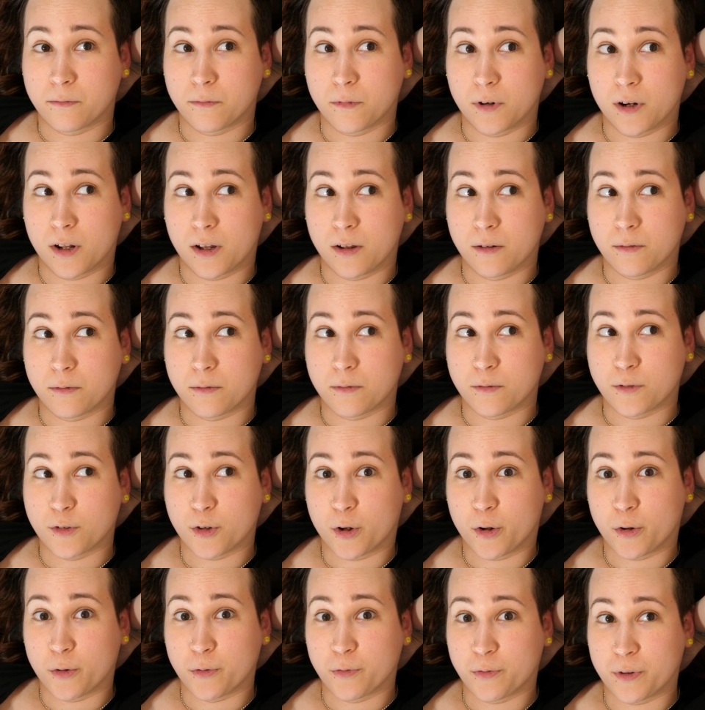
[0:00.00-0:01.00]
Voilà,
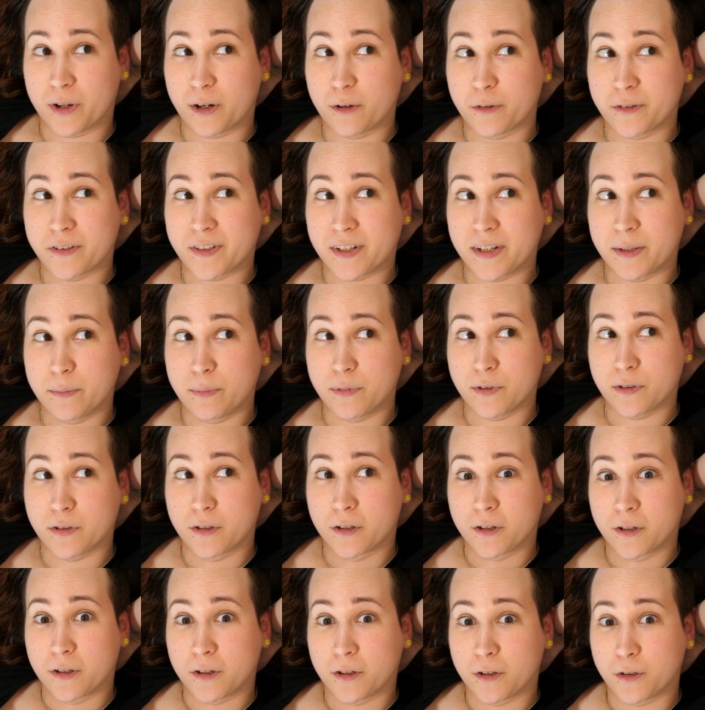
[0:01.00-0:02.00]
genre faire le script
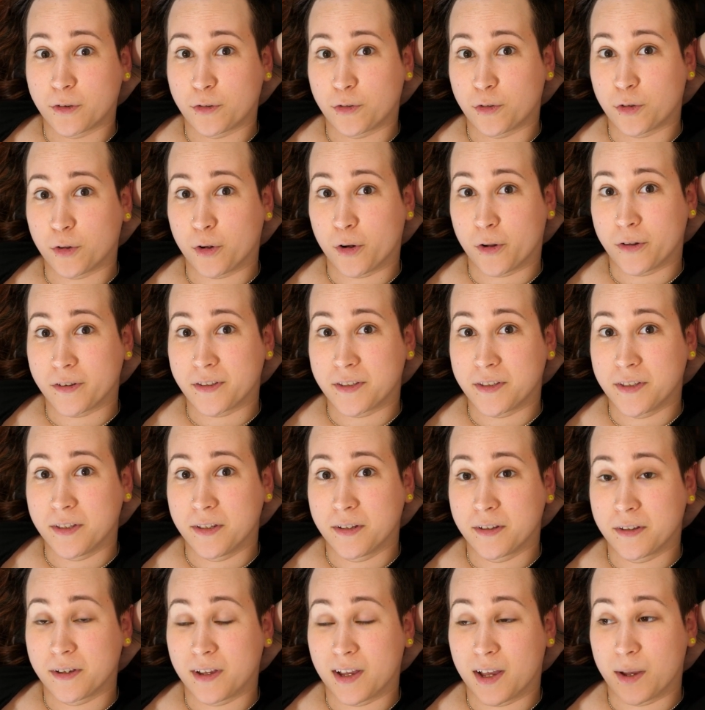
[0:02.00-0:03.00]
sur
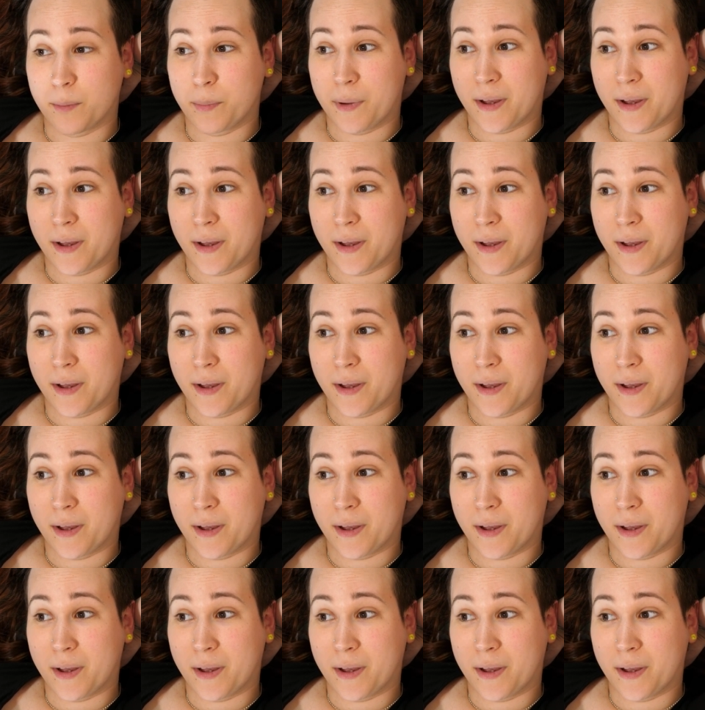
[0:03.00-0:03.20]
l'ordi à